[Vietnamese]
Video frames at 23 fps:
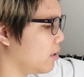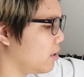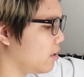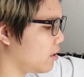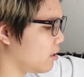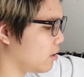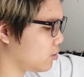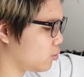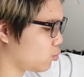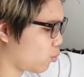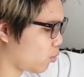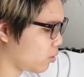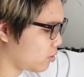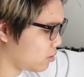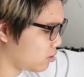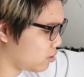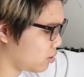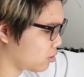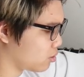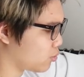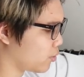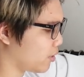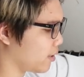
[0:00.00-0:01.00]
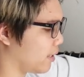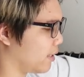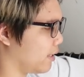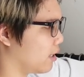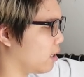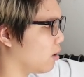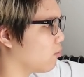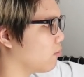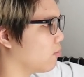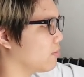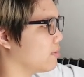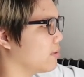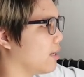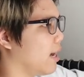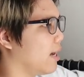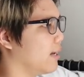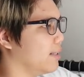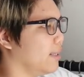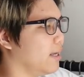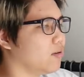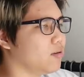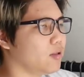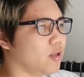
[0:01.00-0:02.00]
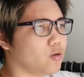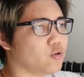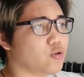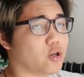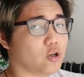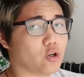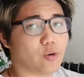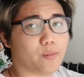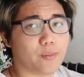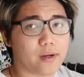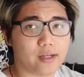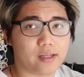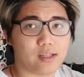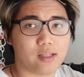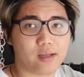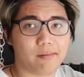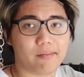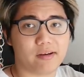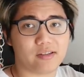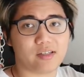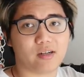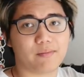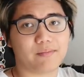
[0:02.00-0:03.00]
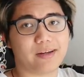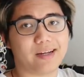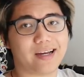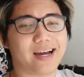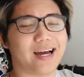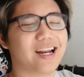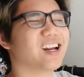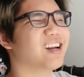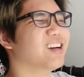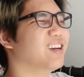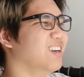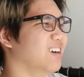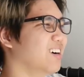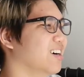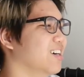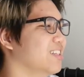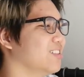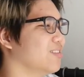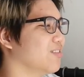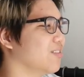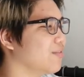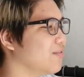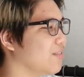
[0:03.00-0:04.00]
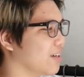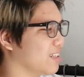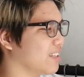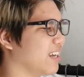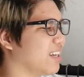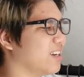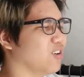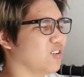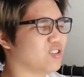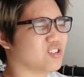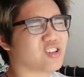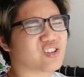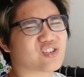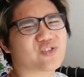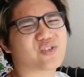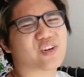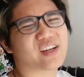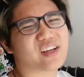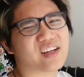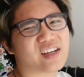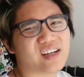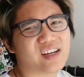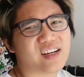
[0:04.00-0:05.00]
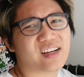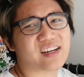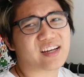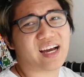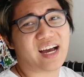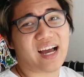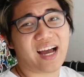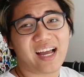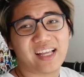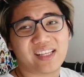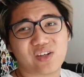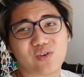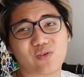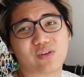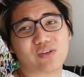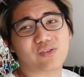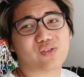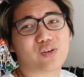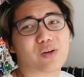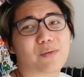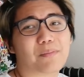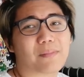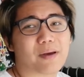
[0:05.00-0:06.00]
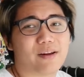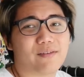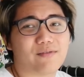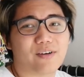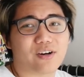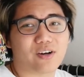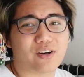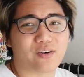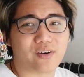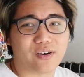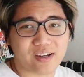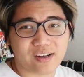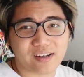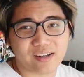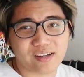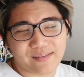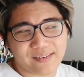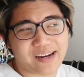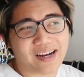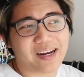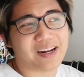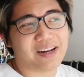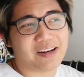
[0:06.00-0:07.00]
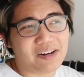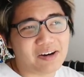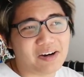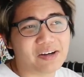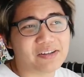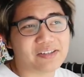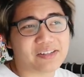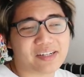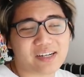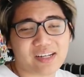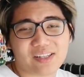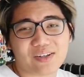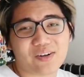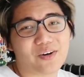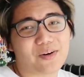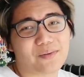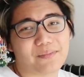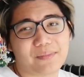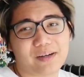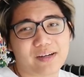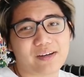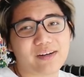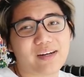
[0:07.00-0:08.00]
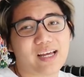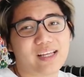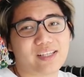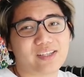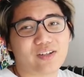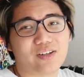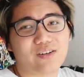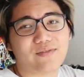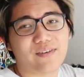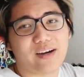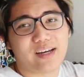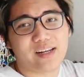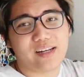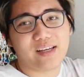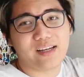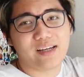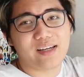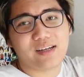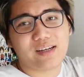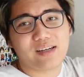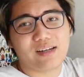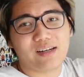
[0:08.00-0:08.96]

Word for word: cái drawstring này không dài theo tiêu chuẩn của mình, nhưng mà do mình khá là lười trong cái việc thay đổi drawstring ấy, cả hai chiếc quần skirt pants vừa rồi ấy, khá là lười cho nên là thôi mình cứ để cho nó vậy đi.